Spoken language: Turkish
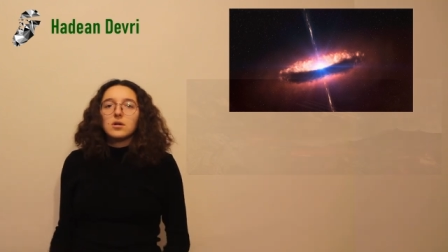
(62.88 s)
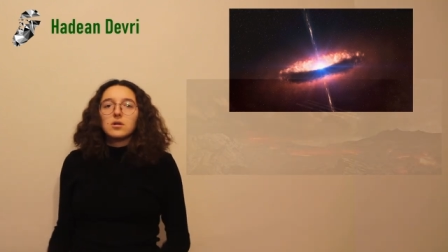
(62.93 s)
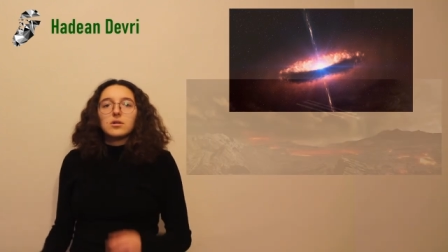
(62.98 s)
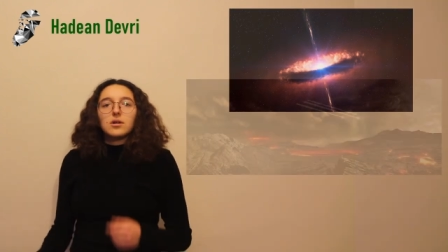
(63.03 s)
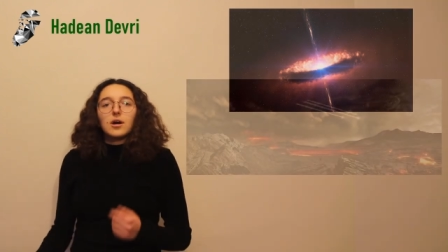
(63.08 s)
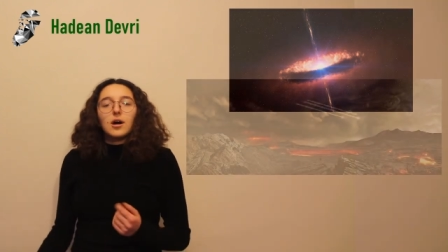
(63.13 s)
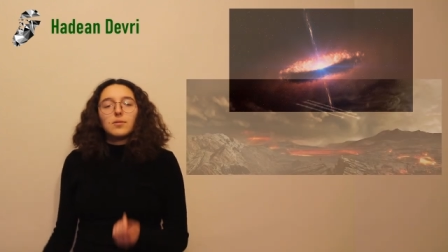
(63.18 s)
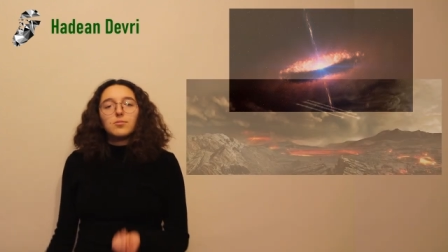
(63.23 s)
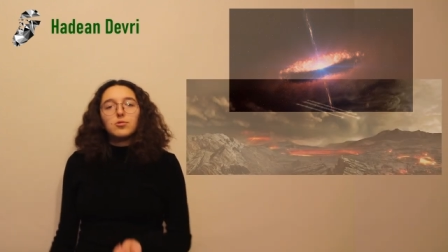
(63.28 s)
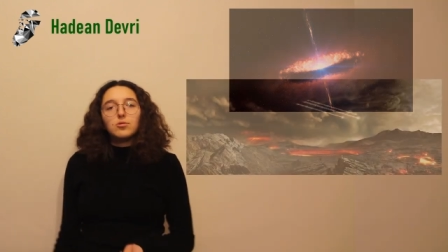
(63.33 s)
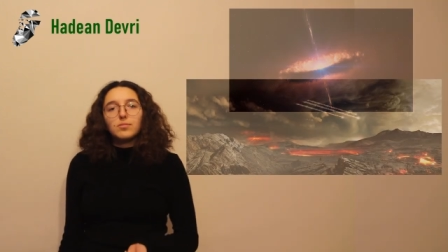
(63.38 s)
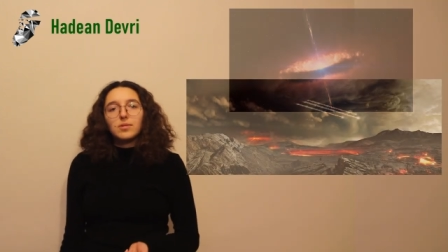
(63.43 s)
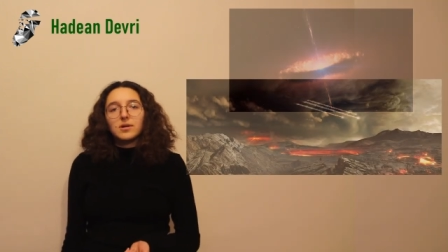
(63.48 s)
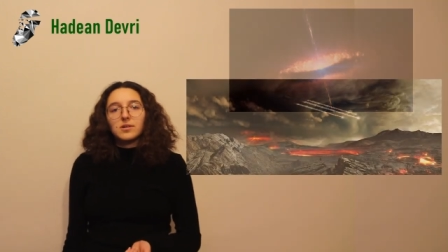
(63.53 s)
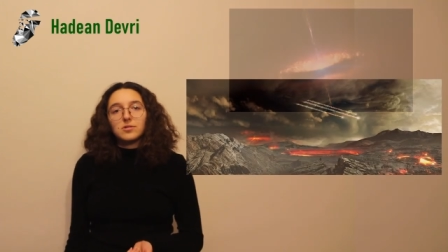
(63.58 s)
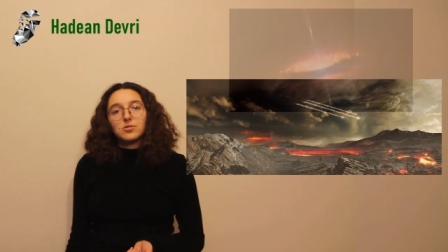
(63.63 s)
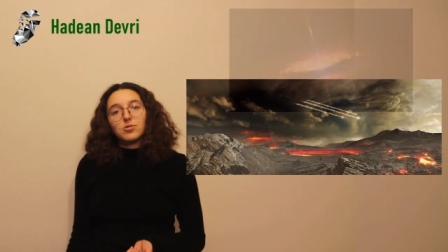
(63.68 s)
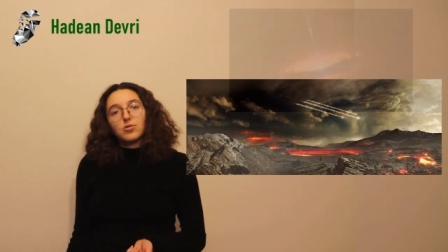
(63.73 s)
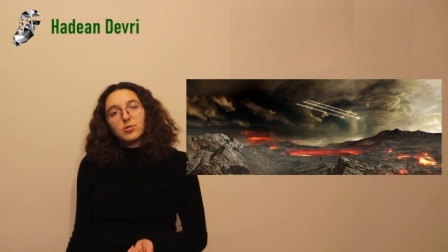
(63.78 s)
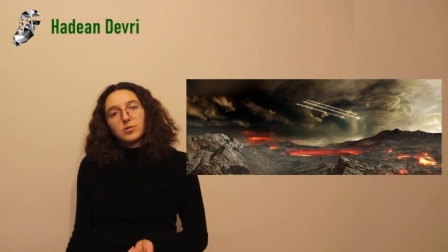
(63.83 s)
Karbon
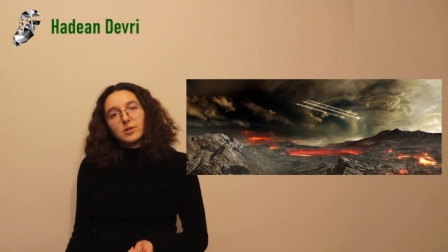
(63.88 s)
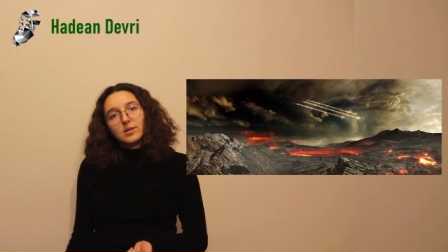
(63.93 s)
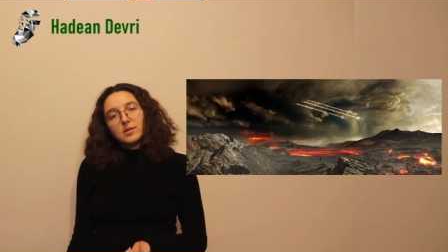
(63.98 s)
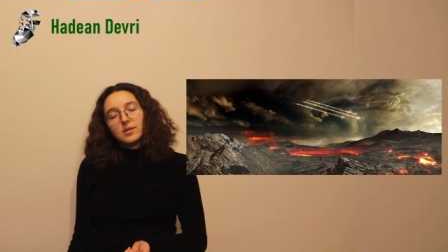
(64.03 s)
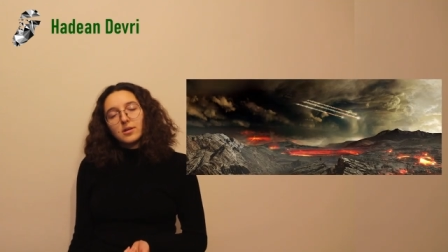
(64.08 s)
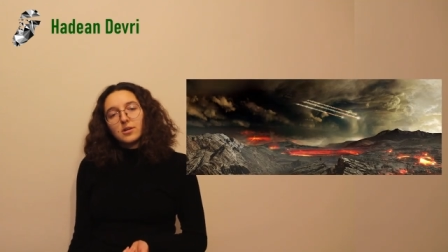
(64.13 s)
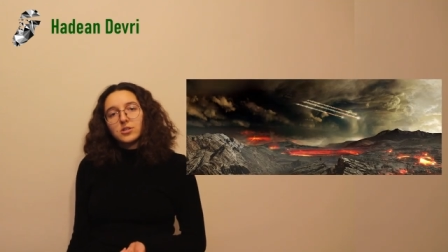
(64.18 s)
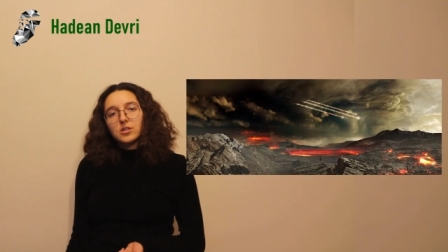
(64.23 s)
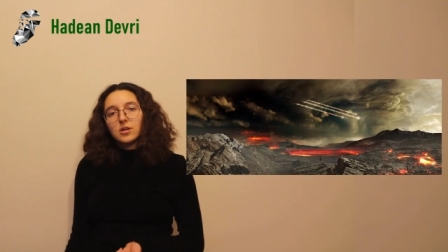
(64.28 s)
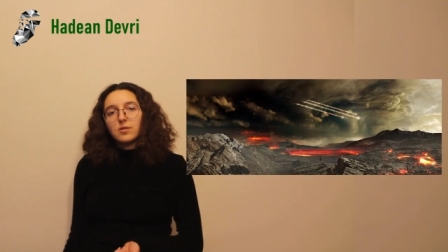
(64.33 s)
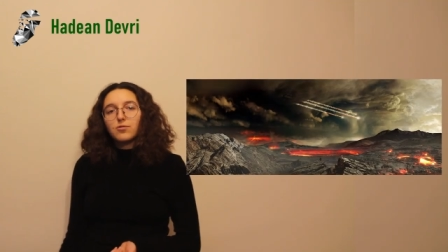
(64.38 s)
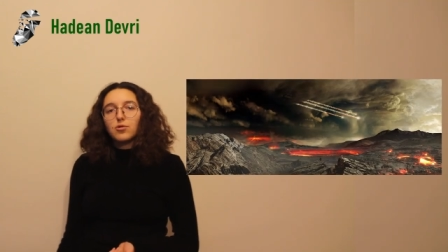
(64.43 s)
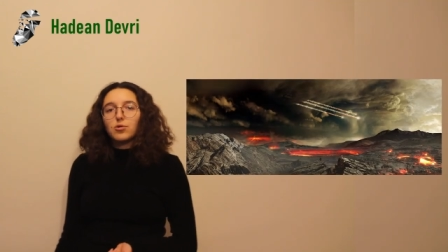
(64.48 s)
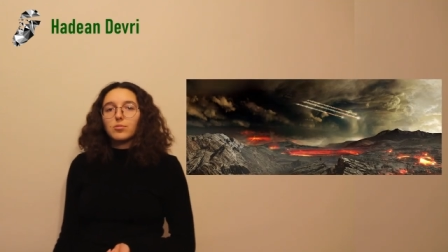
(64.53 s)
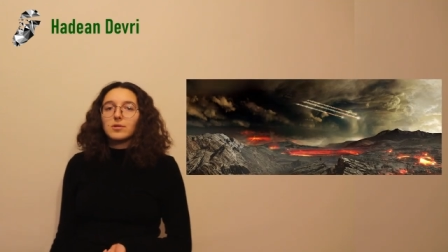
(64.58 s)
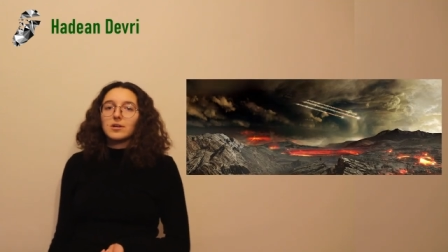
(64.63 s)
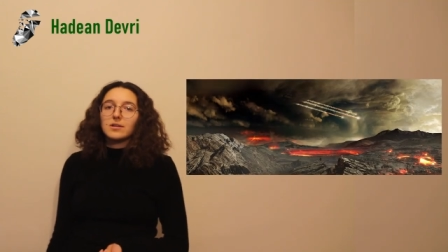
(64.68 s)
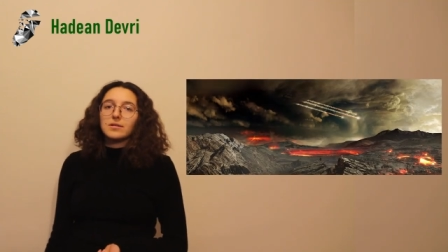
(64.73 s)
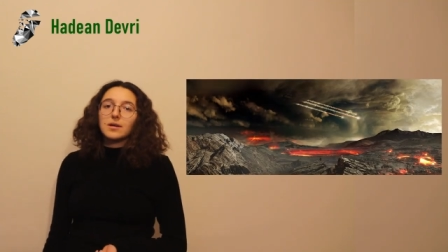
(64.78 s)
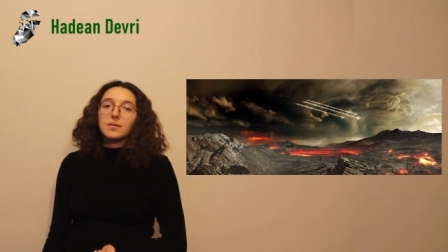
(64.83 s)
bazlı organik yaşam
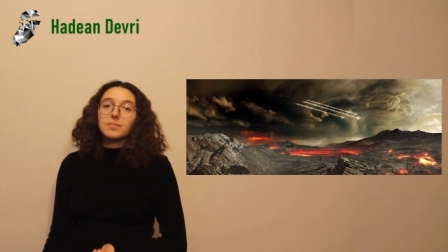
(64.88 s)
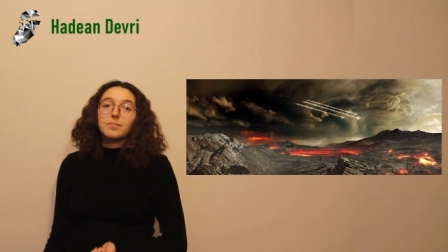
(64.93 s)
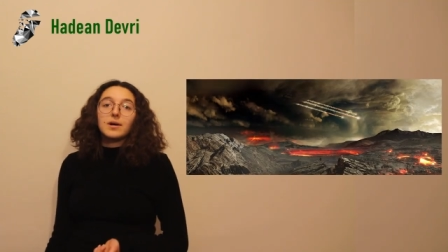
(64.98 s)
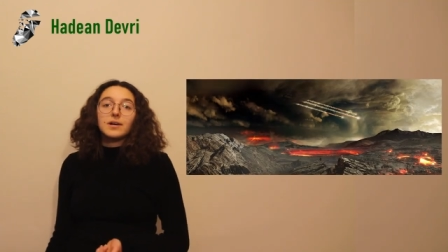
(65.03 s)
formlarından